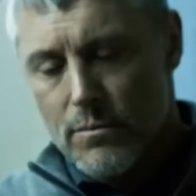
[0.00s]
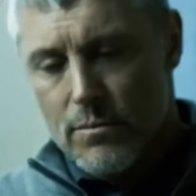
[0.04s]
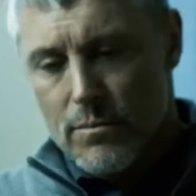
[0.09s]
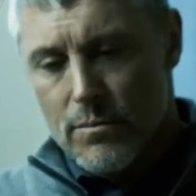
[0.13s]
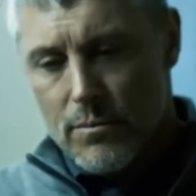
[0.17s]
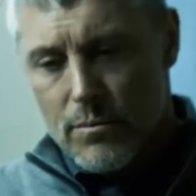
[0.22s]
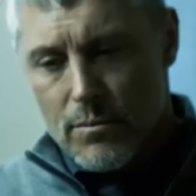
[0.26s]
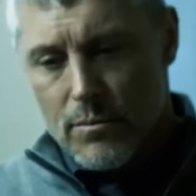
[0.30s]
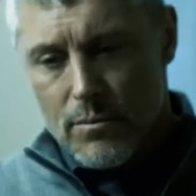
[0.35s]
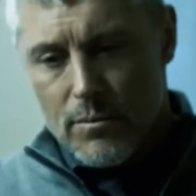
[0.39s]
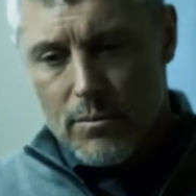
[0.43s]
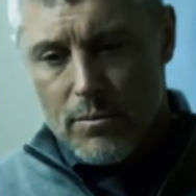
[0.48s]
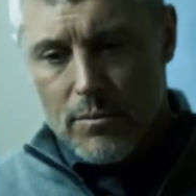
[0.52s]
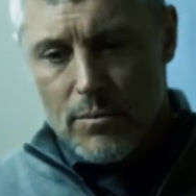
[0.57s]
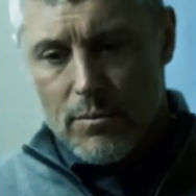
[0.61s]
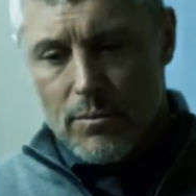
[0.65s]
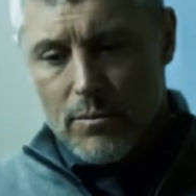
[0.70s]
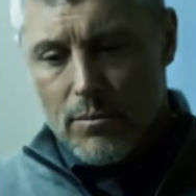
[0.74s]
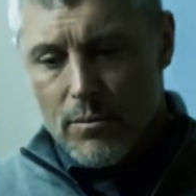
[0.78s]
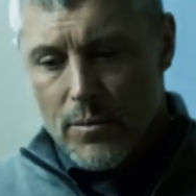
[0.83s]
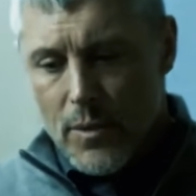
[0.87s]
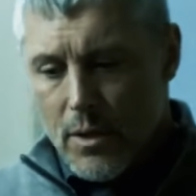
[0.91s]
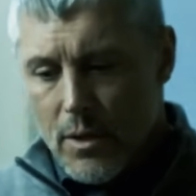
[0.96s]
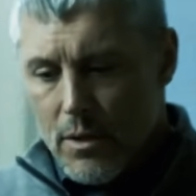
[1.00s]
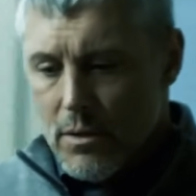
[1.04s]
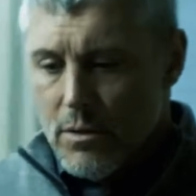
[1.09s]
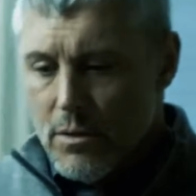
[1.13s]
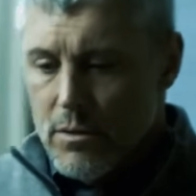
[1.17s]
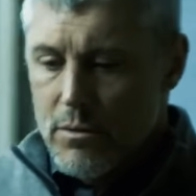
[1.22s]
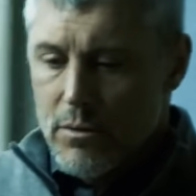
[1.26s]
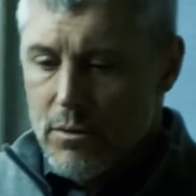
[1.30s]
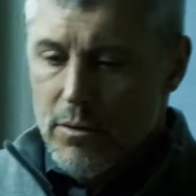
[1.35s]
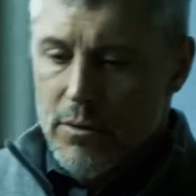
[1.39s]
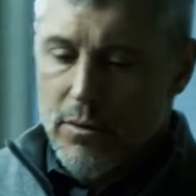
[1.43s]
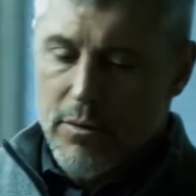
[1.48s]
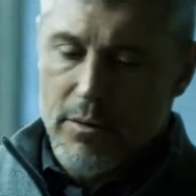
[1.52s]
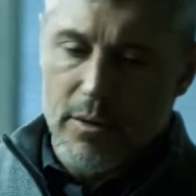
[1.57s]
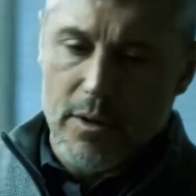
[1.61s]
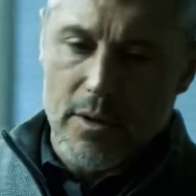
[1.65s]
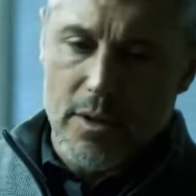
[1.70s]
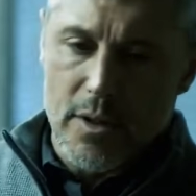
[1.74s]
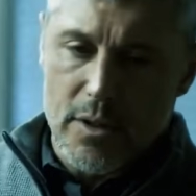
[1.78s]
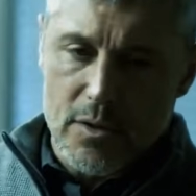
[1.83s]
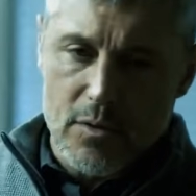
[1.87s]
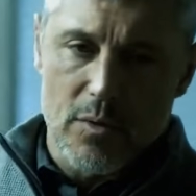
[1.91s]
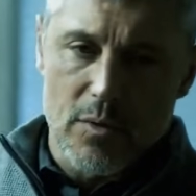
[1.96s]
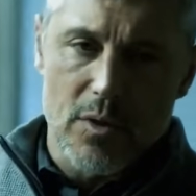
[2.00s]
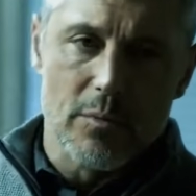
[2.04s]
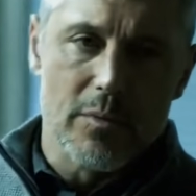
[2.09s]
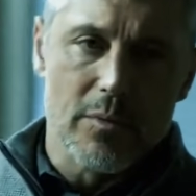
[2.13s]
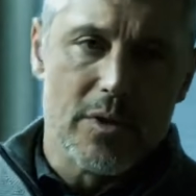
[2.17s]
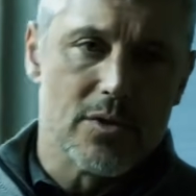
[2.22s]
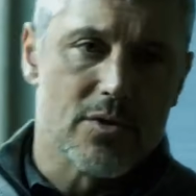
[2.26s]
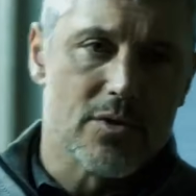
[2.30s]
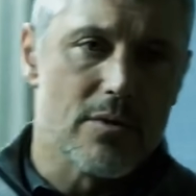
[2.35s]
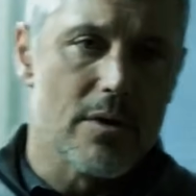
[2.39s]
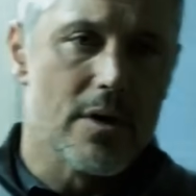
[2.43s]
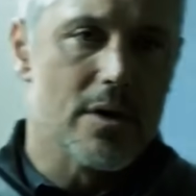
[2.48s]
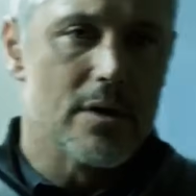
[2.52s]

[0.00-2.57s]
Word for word: pera, binalak nilang dakpin si Sam.